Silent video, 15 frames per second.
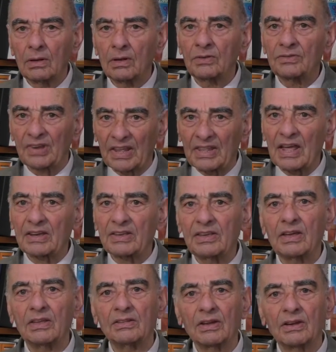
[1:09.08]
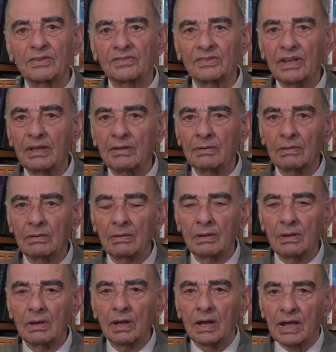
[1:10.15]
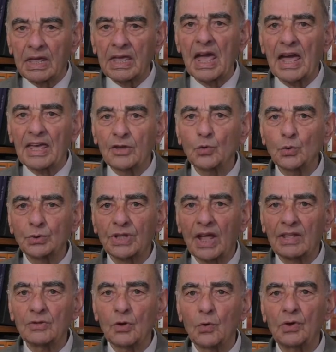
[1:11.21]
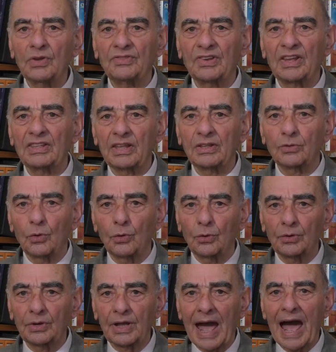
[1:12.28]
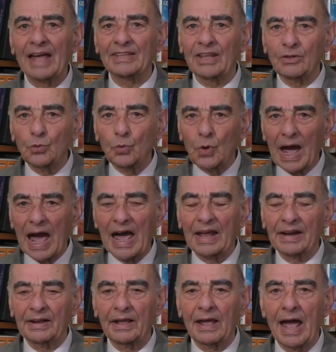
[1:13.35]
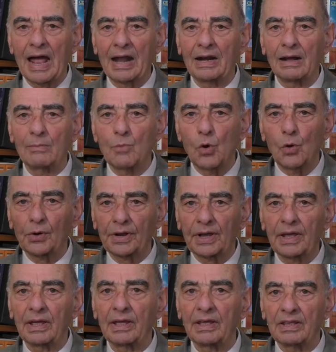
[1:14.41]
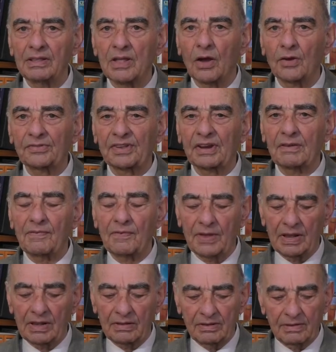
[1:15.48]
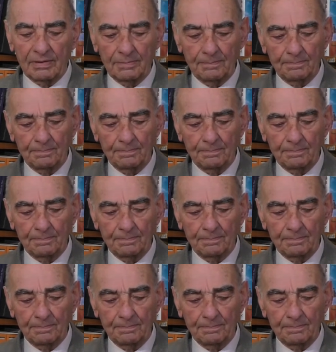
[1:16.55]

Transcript: C'è da chiedersi chi aiuta noi genitori ad educare all'amore i nostri figli.